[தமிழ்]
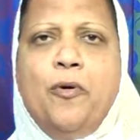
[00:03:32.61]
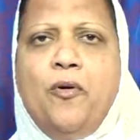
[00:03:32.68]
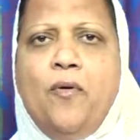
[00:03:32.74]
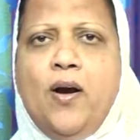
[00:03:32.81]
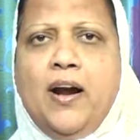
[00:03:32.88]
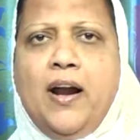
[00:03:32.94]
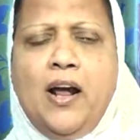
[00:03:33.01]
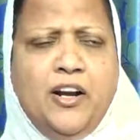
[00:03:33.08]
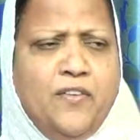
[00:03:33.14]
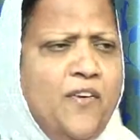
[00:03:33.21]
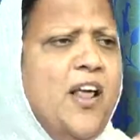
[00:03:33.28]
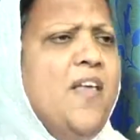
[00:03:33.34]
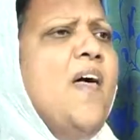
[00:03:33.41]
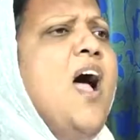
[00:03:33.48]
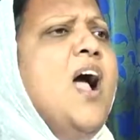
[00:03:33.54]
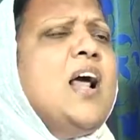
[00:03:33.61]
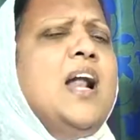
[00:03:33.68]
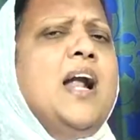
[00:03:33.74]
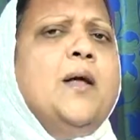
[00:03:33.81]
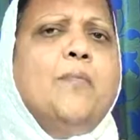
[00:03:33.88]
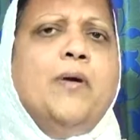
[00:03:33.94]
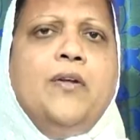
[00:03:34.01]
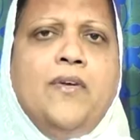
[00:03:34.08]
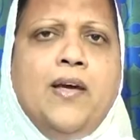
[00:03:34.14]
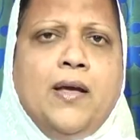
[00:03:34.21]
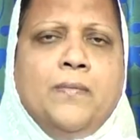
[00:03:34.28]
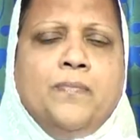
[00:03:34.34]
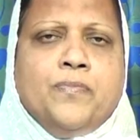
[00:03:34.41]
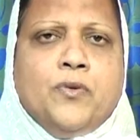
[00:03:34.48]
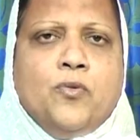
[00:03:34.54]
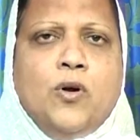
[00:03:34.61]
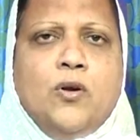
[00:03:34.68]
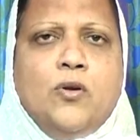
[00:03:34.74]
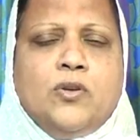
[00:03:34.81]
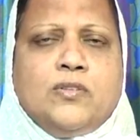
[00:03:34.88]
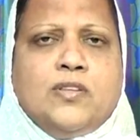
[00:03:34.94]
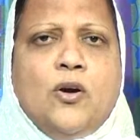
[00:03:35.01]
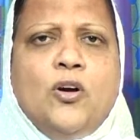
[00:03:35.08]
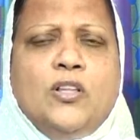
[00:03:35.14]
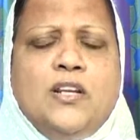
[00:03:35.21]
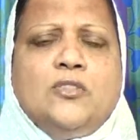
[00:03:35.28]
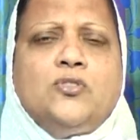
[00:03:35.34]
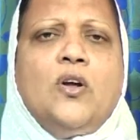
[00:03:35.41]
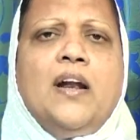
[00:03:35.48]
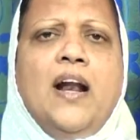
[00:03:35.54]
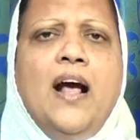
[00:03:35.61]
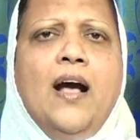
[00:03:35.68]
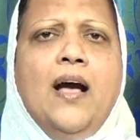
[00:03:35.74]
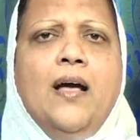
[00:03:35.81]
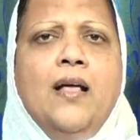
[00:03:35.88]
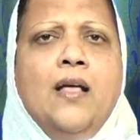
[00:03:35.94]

பண்ணுவாங்க நான் இவ்வளோதான் கல்யாணம் பண்ணுவேன் ஒரு ஒரு சகோதரி சொல்கிறாங்க